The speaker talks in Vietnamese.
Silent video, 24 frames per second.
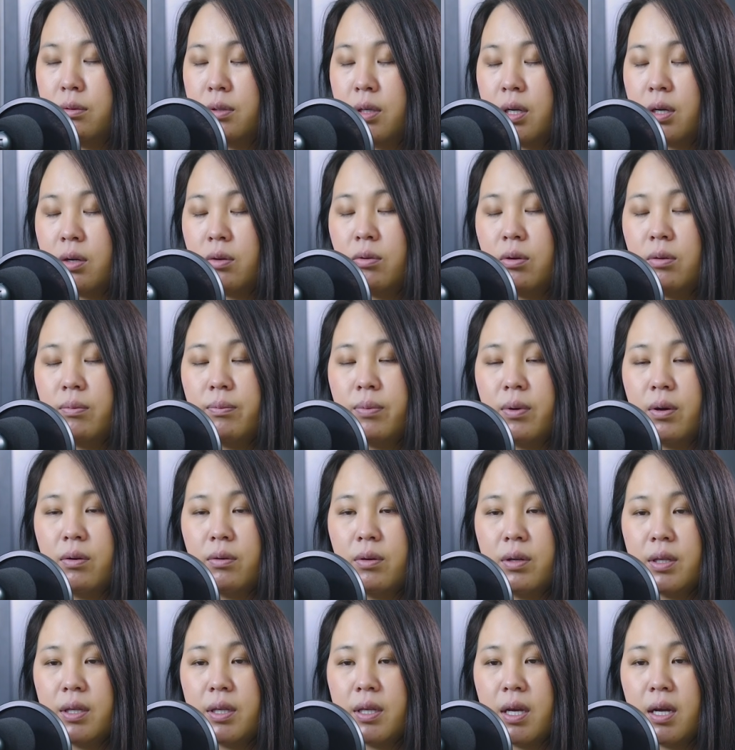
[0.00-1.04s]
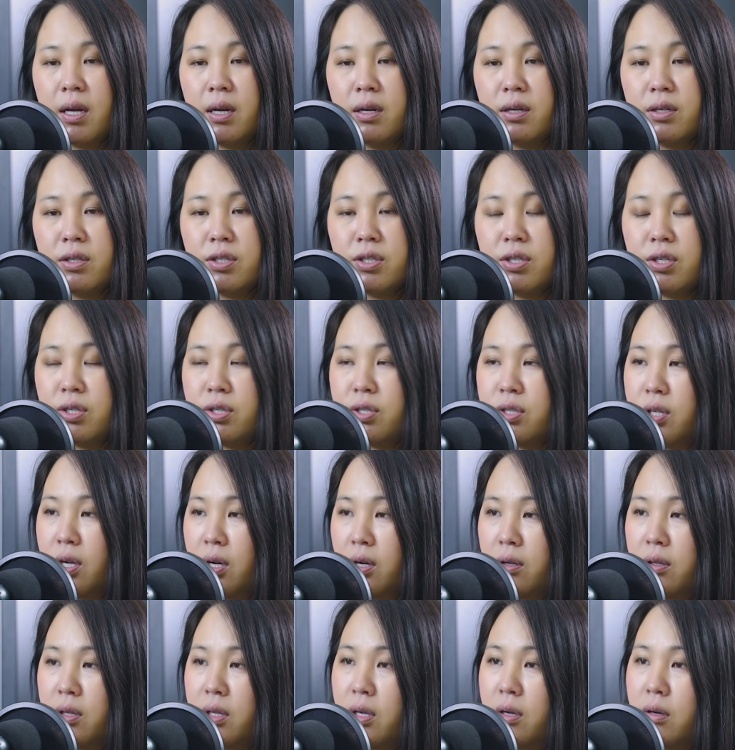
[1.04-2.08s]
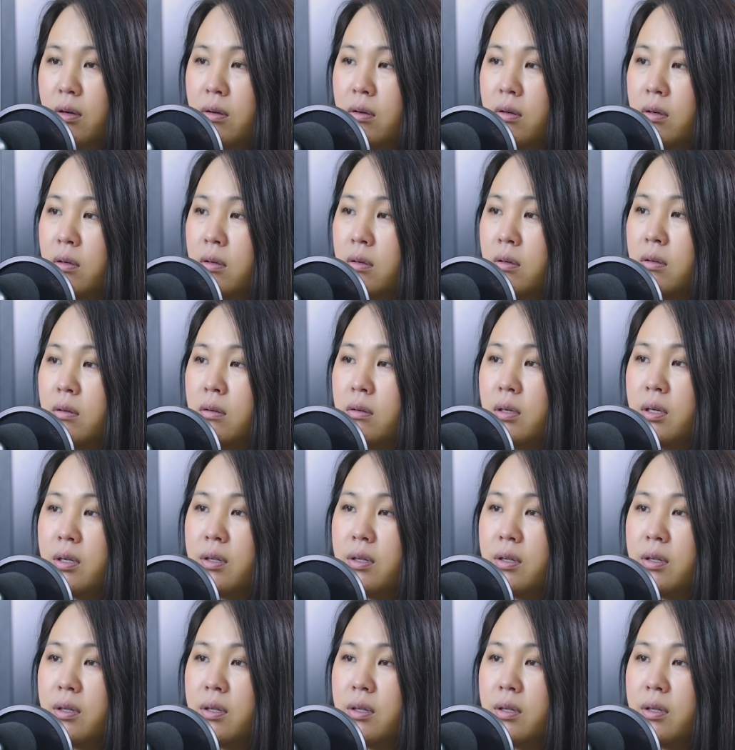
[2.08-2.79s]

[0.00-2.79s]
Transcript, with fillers: chị con bảo lý cha là chỉ sợ chị ô